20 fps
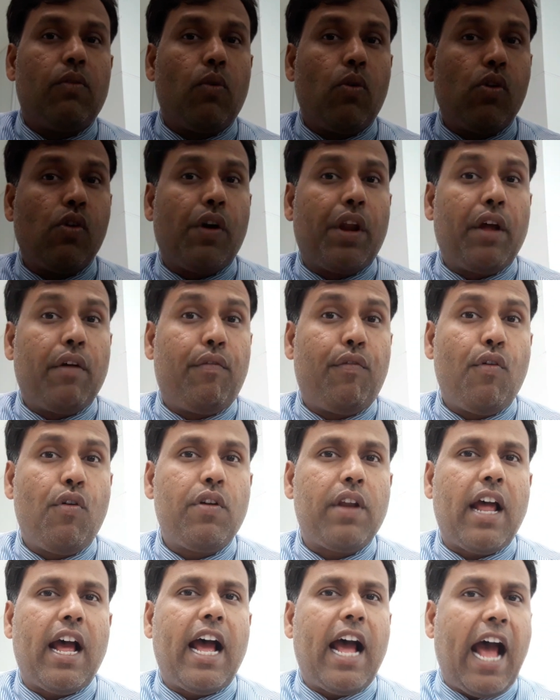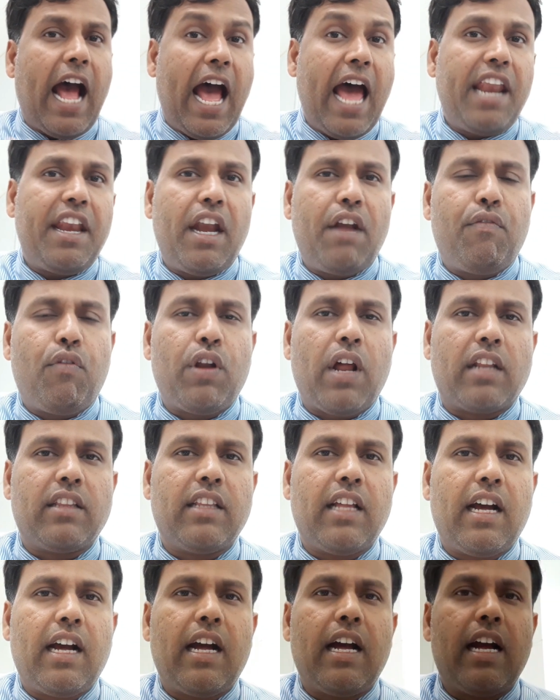உங்களுடைய ஃபோன் ஆண்ட்ராய்ட் ஃபோனாக
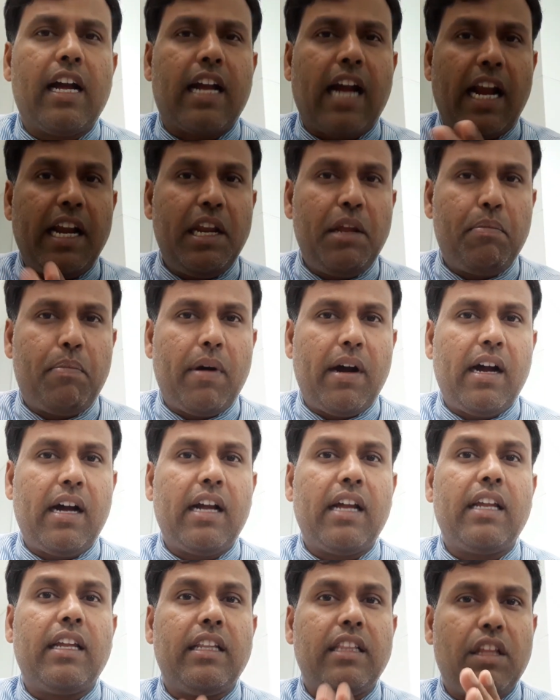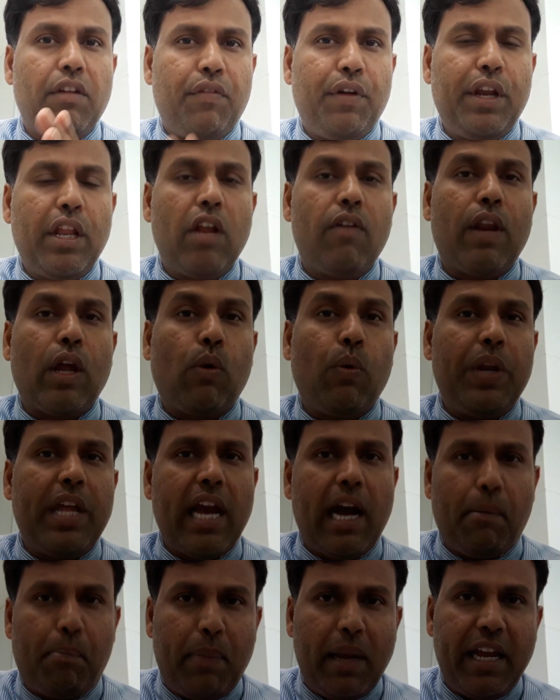இருந்தால் கண்டிப்பாக இந்த வீடியோவில் வரக்கூடிய
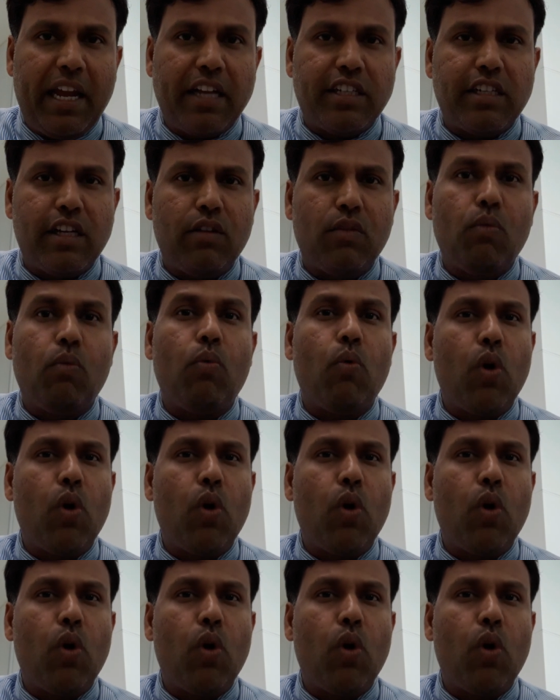அப்ளிகேஷன்